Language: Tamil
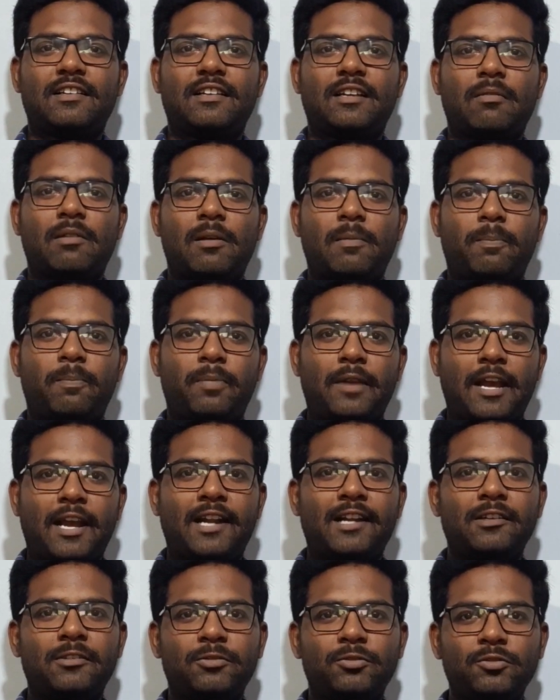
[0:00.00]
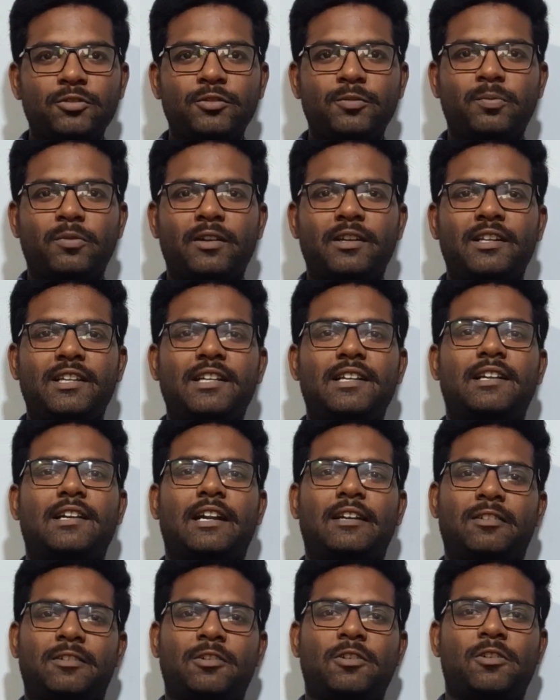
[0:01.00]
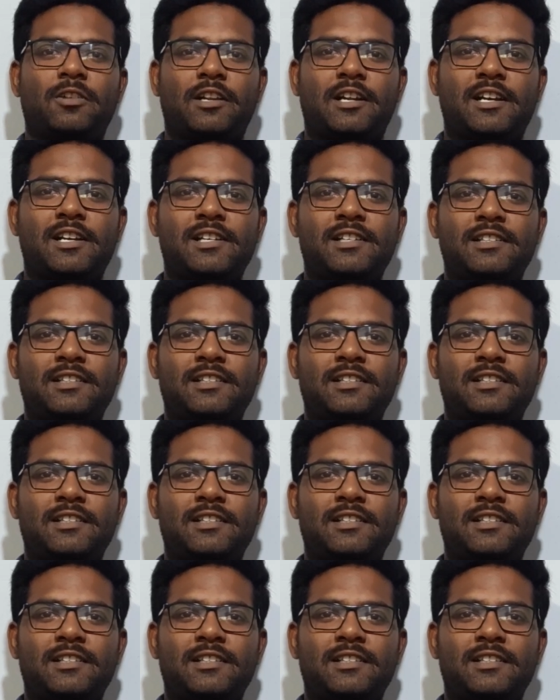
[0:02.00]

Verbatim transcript: நம்ம பிளான் யூஸ் பண்ணி கட்டினோன்னா